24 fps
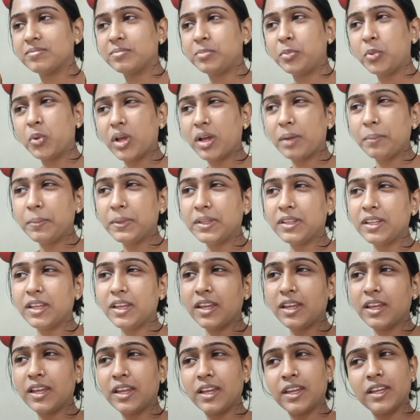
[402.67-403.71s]
बुरा बीते
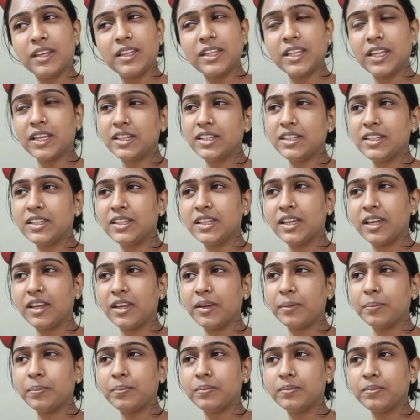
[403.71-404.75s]
है ये ठीक
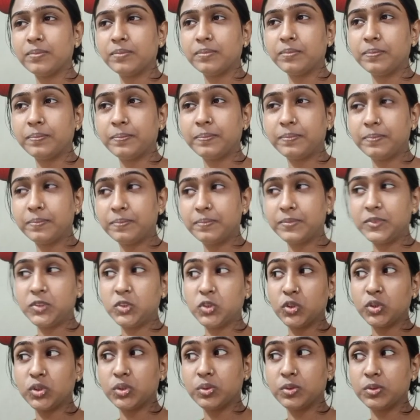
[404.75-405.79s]
है
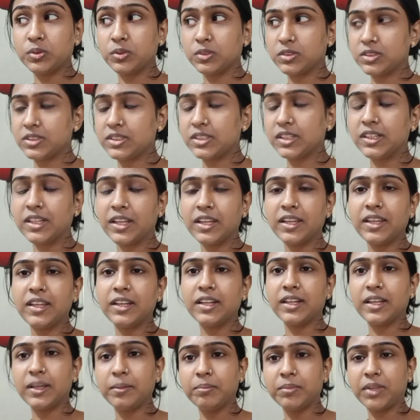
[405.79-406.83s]
जो स्टार्टिंग के
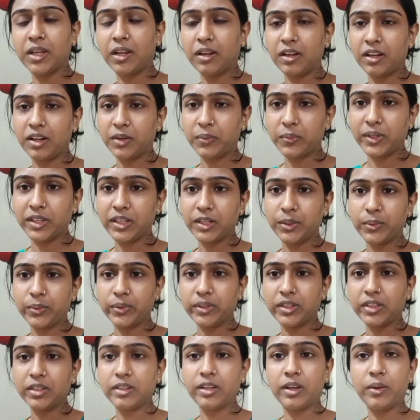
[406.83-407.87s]
टाइम था ना
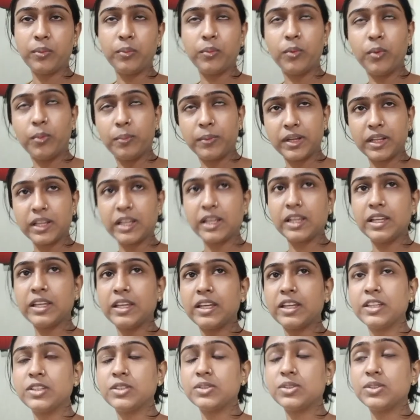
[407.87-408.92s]
2020 का वो मेरे
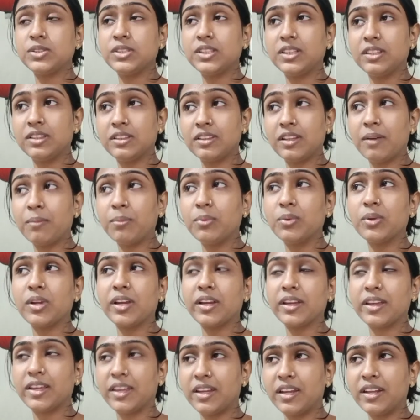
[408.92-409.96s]
लिए जितना बुरा
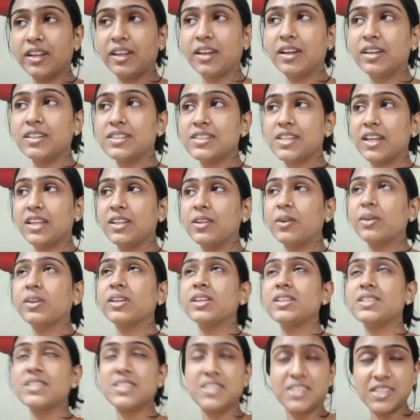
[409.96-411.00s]
गया ना शायद और
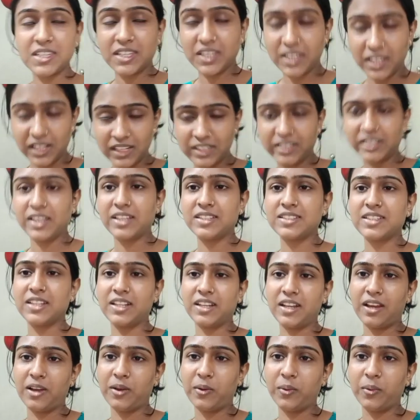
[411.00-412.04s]
किसी के लिए ऐसा
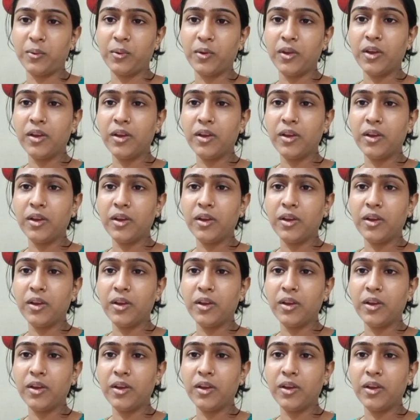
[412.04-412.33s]
ना हो